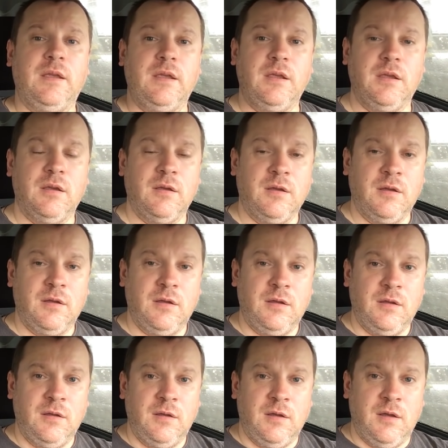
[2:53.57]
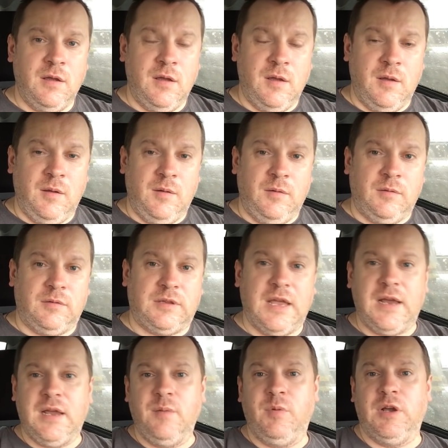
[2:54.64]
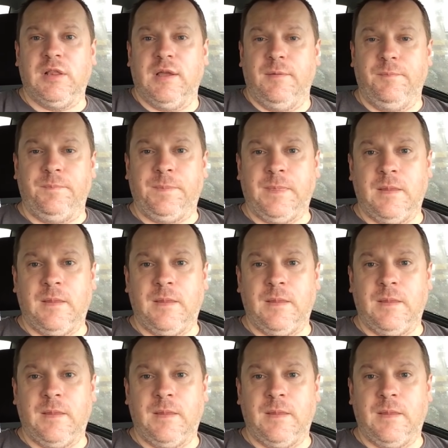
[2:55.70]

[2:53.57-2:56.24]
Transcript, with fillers: И так и было.